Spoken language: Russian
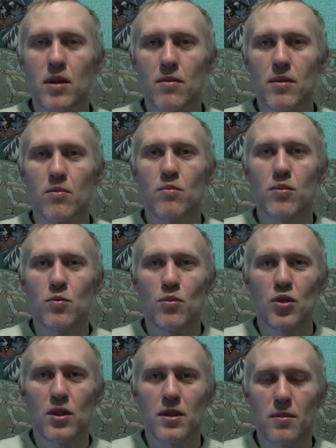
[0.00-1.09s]
и вы
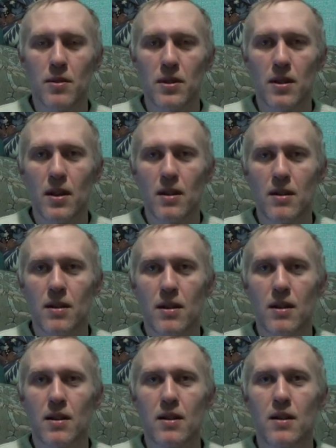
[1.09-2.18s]
сможете
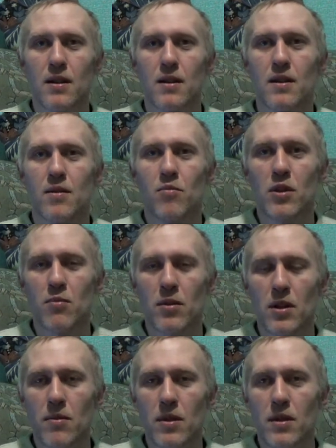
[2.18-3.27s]
самостоятельно
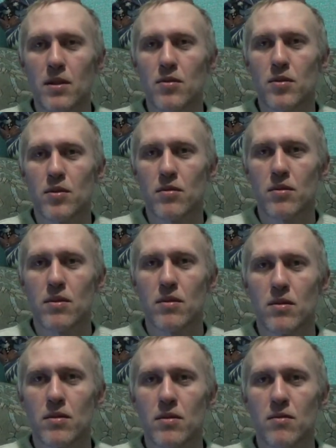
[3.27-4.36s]
перепроверить все
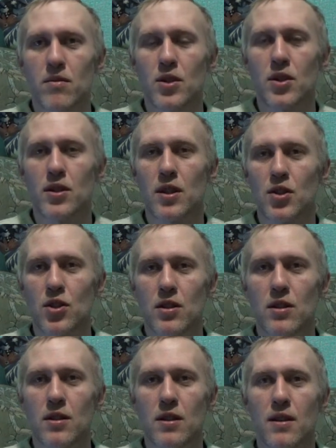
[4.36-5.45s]

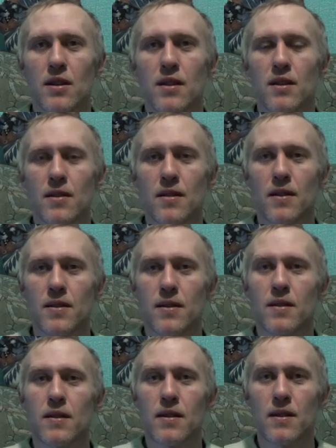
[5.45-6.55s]
вышезачитанное и
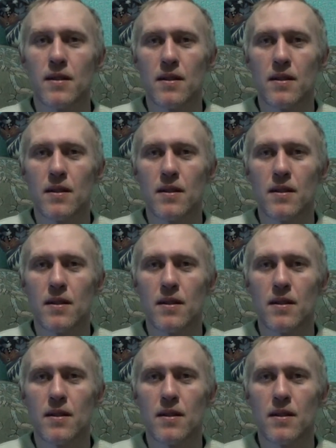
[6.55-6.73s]
сказанное.